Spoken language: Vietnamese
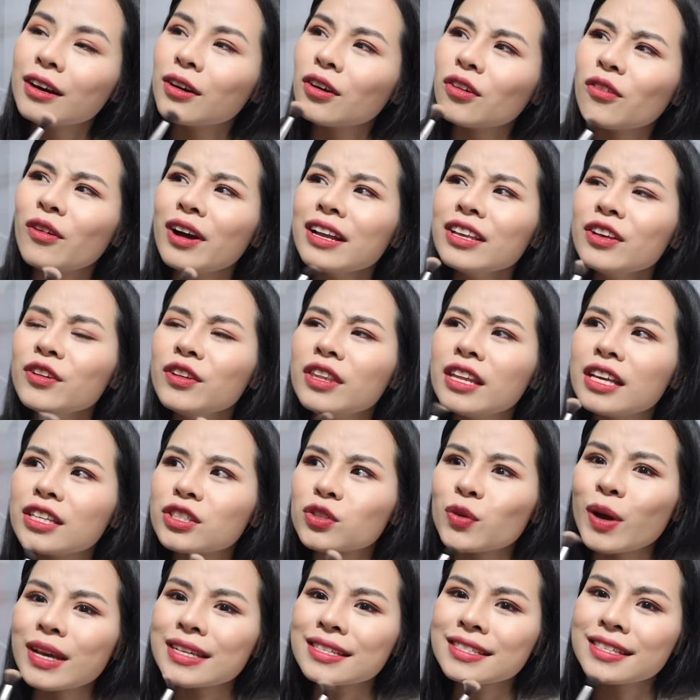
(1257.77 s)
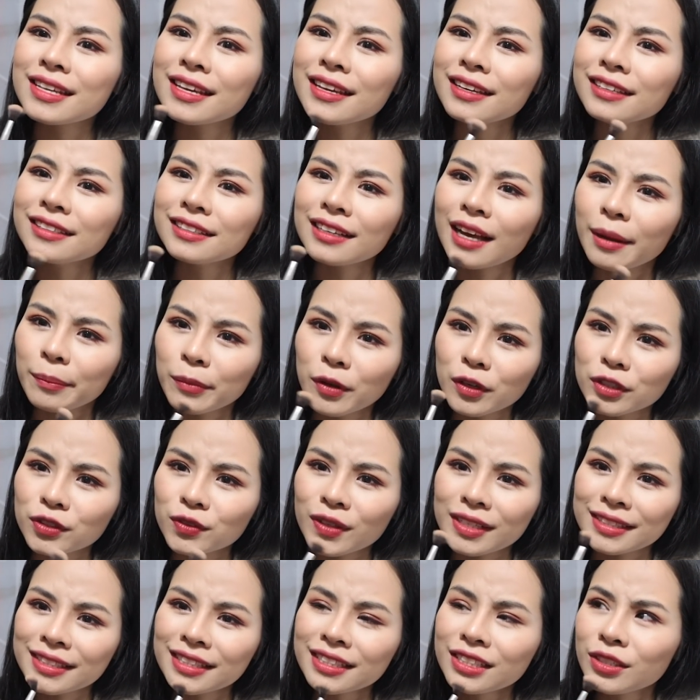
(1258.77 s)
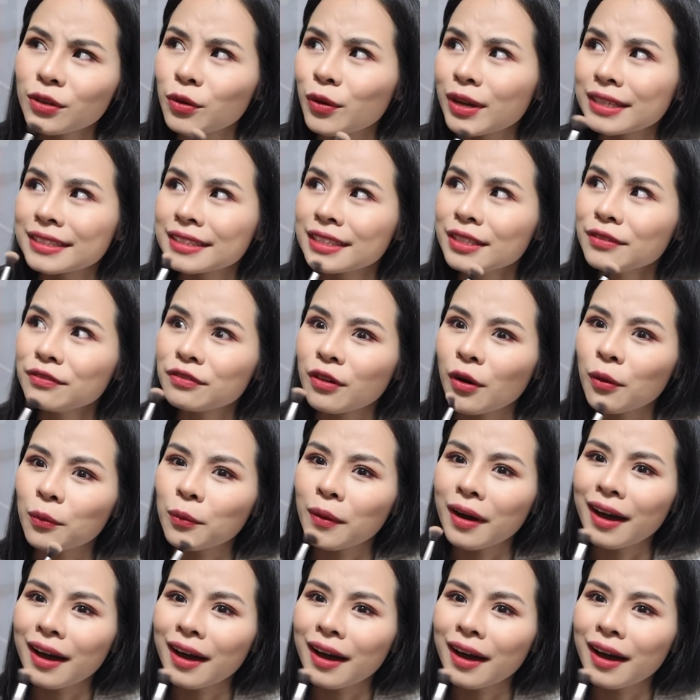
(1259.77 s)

Why you need dressing? I'm not dressing. You dressing for